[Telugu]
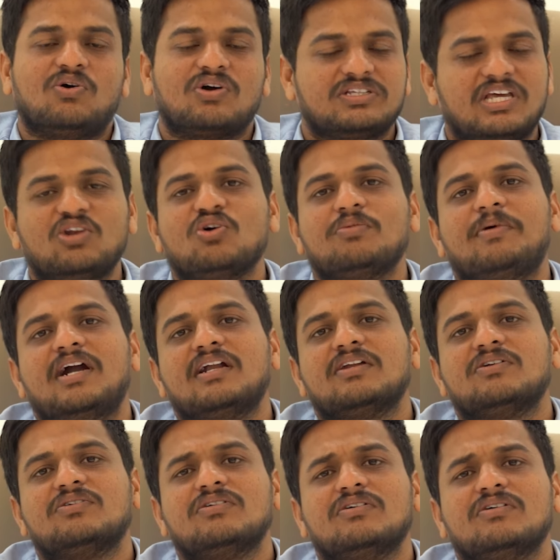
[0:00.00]
ఒక తెలుగు
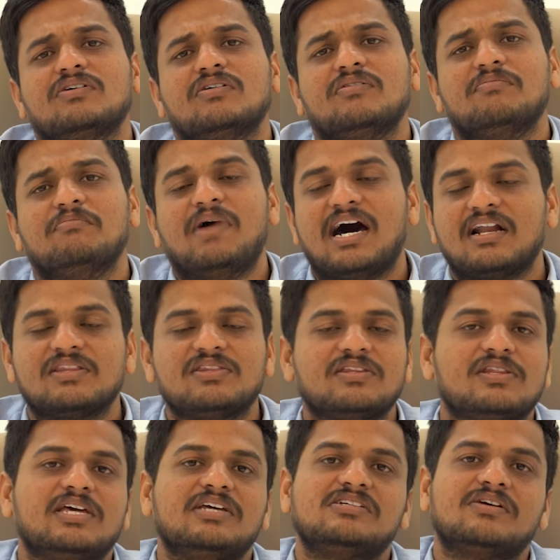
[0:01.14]
పాటను
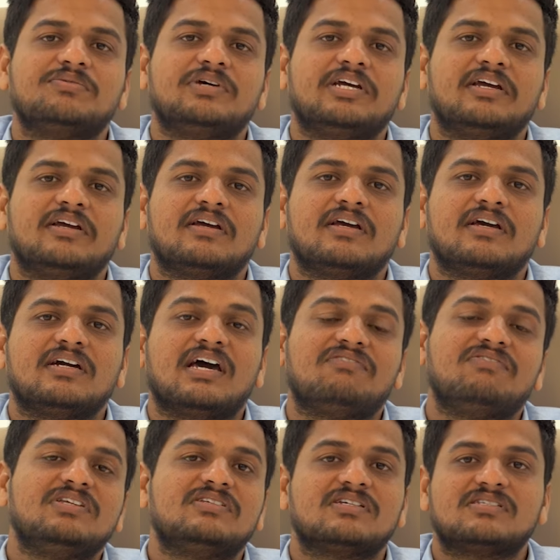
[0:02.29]
భారతదేశమే
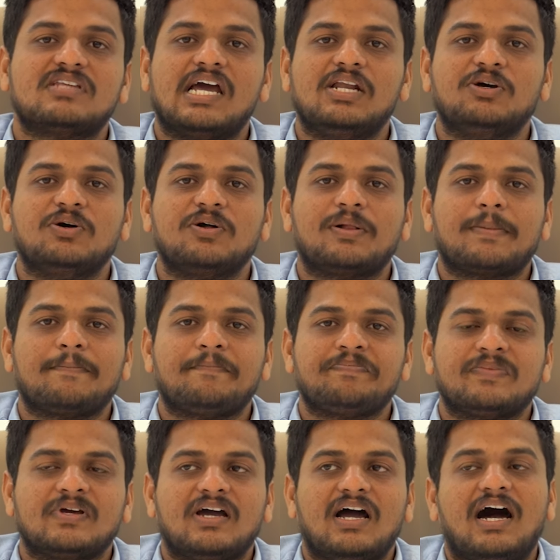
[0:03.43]
గర్వించే స్థాయిలో
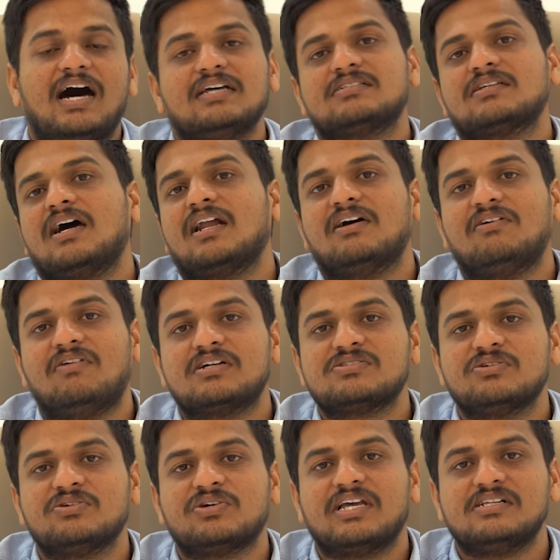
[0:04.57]
ఆస్కార్
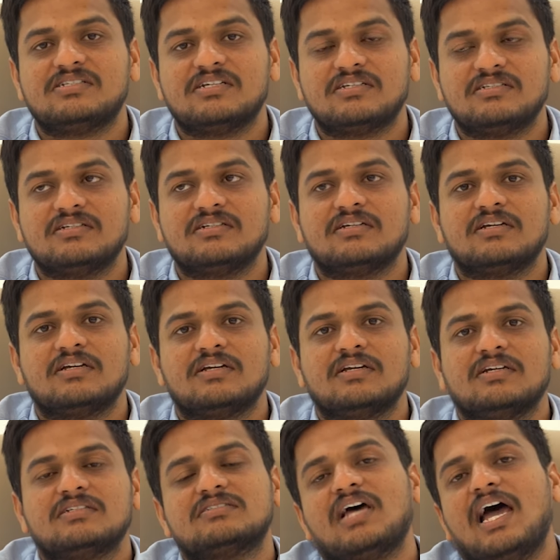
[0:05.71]
అవార్డ్స్ను గెలిచే
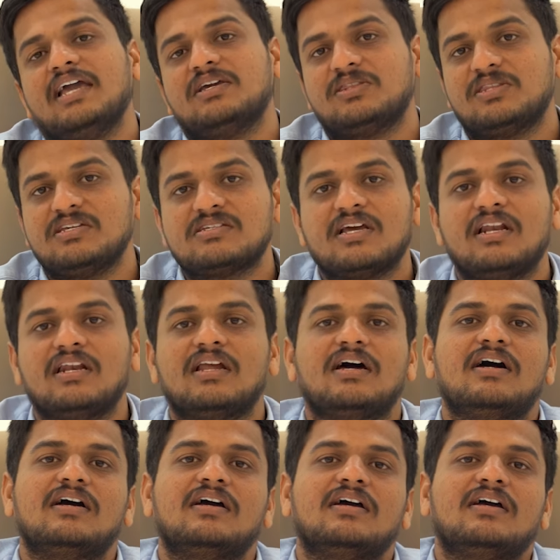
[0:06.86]
స్థాయికి తీసుకెళ్ళిన
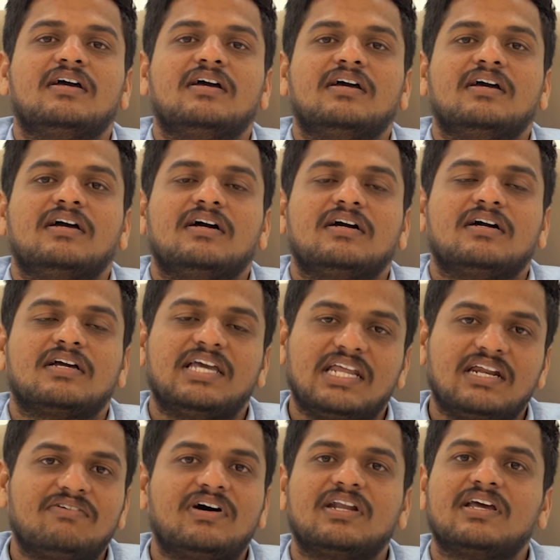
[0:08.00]

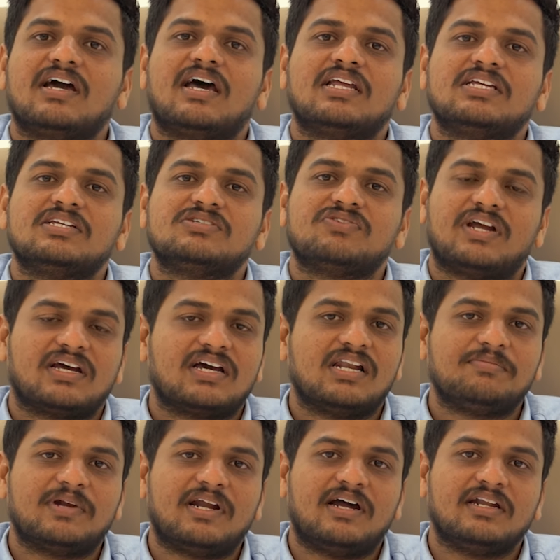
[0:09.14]
కీరవాణి గారి
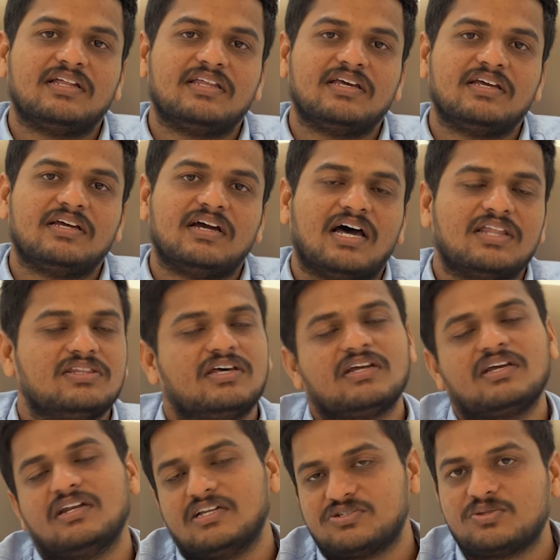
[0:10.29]
స్వరకల్పన అనేది
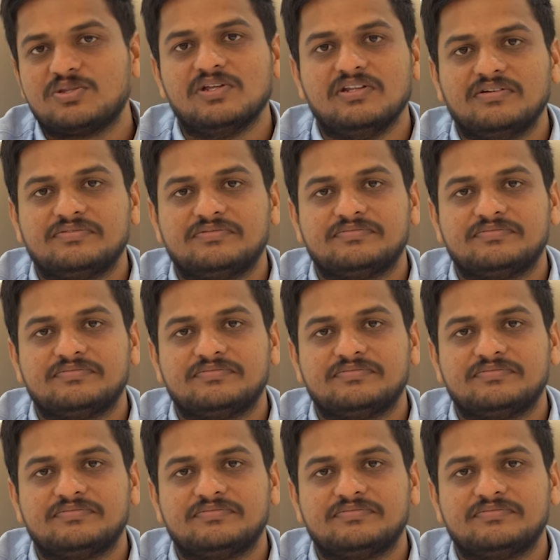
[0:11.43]
అందరికీ నచ్చుతుంది